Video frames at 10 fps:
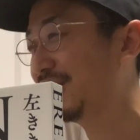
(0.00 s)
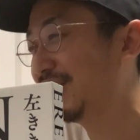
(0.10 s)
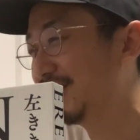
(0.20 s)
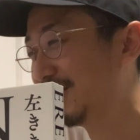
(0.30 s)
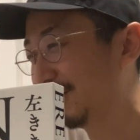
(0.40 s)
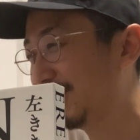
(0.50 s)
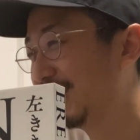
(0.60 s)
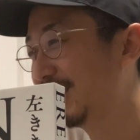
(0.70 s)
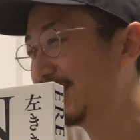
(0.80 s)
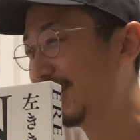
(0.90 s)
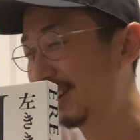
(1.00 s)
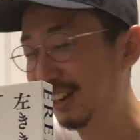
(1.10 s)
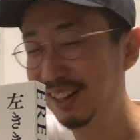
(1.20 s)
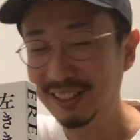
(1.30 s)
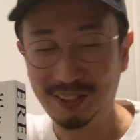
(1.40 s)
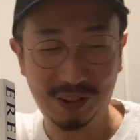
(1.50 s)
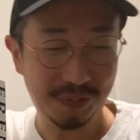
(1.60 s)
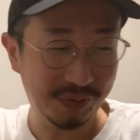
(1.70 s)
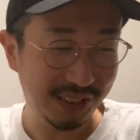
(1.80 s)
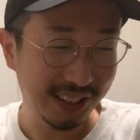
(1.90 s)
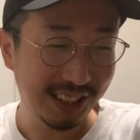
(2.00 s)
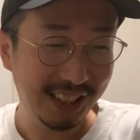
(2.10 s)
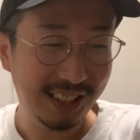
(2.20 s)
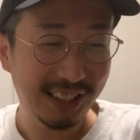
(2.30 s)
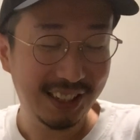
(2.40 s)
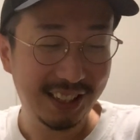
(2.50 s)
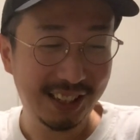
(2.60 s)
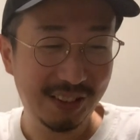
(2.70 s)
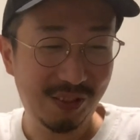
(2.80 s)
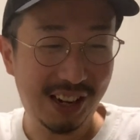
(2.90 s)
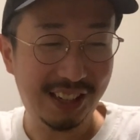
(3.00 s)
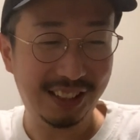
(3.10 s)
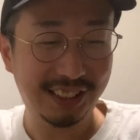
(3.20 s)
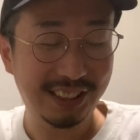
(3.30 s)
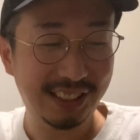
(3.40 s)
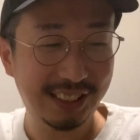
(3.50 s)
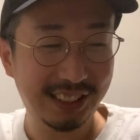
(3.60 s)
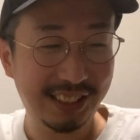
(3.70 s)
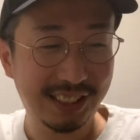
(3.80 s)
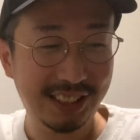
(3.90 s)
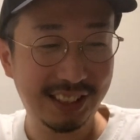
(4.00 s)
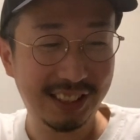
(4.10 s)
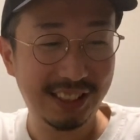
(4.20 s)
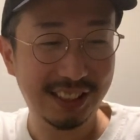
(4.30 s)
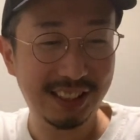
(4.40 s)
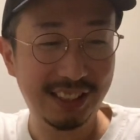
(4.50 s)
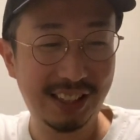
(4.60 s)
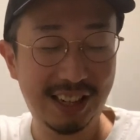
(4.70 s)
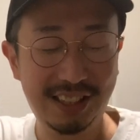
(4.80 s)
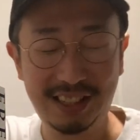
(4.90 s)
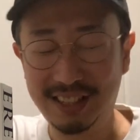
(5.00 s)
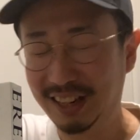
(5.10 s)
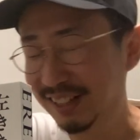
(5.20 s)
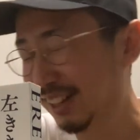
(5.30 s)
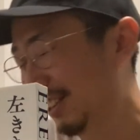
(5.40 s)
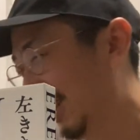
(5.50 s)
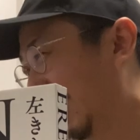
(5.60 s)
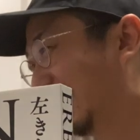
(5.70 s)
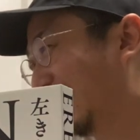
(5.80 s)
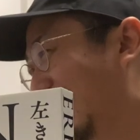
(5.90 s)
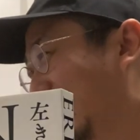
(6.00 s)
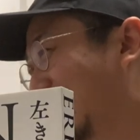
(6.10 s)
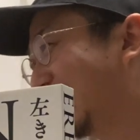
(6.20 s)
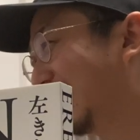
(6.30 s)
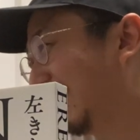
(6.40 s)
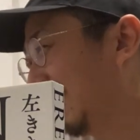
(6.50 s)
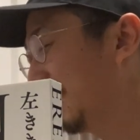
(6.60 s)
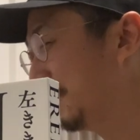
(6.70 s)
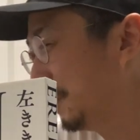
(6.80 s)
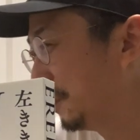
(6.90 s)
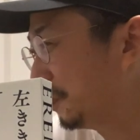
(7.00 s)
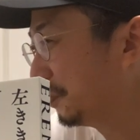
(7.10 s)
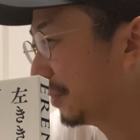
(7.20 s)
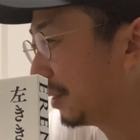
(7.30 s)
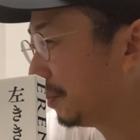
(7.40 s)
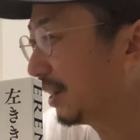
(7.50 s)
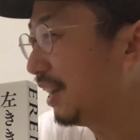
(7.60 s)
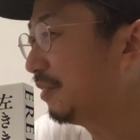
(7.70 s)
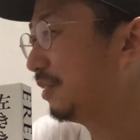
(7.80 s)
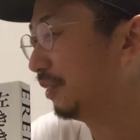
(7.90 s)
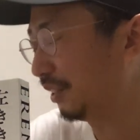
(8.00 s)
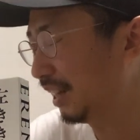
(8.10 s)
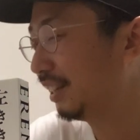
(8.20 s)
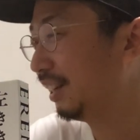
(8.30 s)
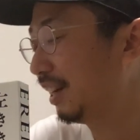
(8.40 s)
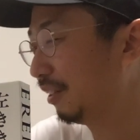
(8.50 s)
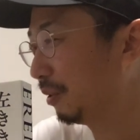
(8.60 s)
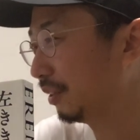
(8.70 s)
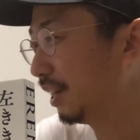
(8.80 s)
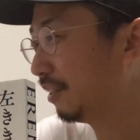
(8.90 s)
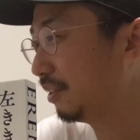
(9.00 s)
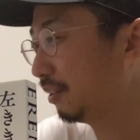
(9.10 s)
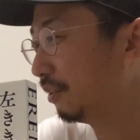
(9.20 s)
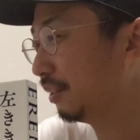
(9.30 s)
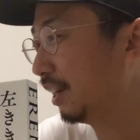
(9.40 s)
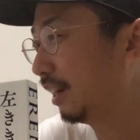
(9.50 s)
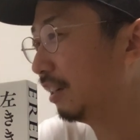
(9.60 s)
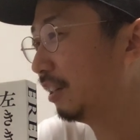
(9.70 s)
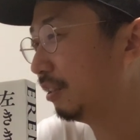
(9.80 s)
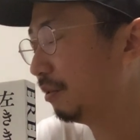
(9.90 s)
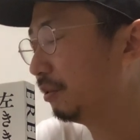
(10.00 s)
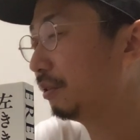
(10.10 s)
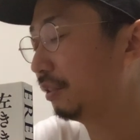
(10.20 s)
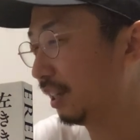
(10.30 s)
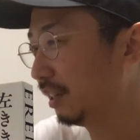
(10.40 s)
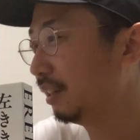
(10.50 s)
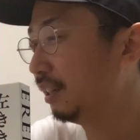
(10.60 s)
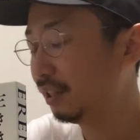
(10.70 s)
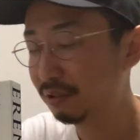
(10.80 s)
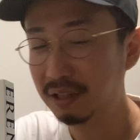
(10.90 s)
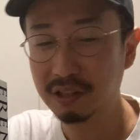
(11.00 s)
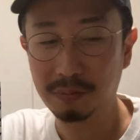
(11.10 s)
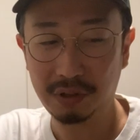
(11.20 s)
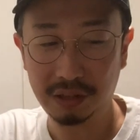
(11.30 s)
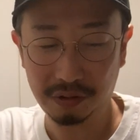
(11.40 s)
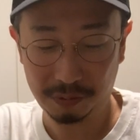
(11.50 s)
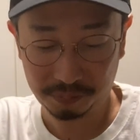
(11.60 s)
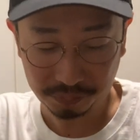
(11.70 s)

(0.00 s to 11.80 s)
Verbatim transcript: れてるんですよ。だから、あの、まあ、大事にされてるなとは思うんですけど、うん。まあ、ケイクスのね、あの、ケイクスというか、ノートのね、人たちもあの、